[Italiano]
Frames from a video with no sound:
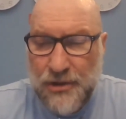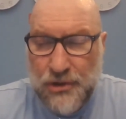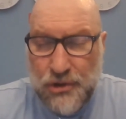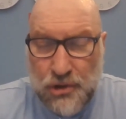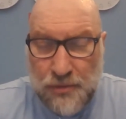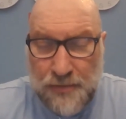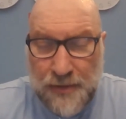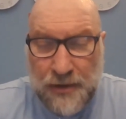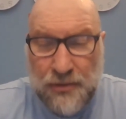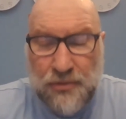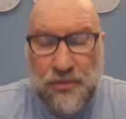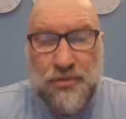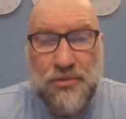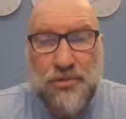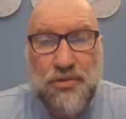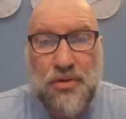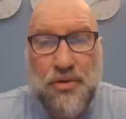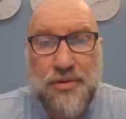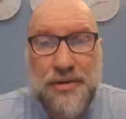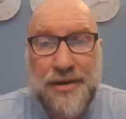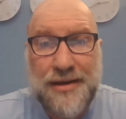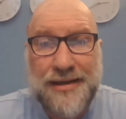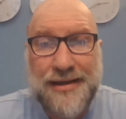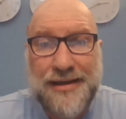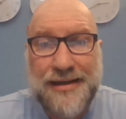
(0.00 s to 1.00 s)

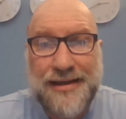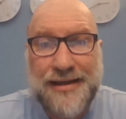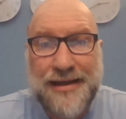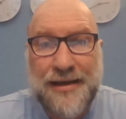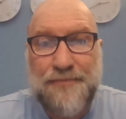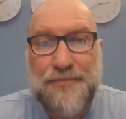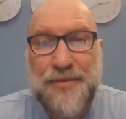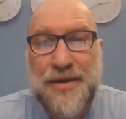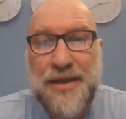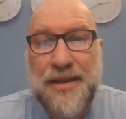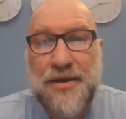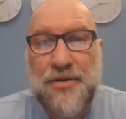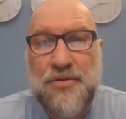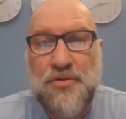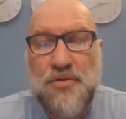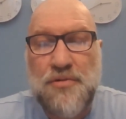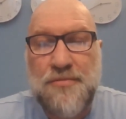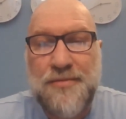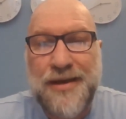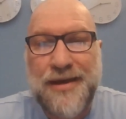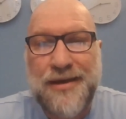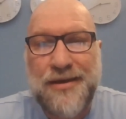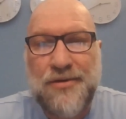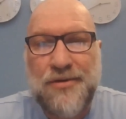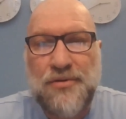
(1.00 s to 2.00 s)
soprattutto capire
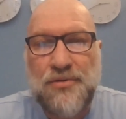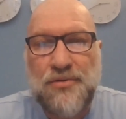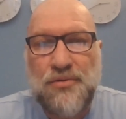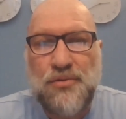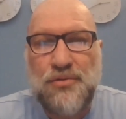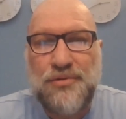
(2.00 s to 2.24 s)
come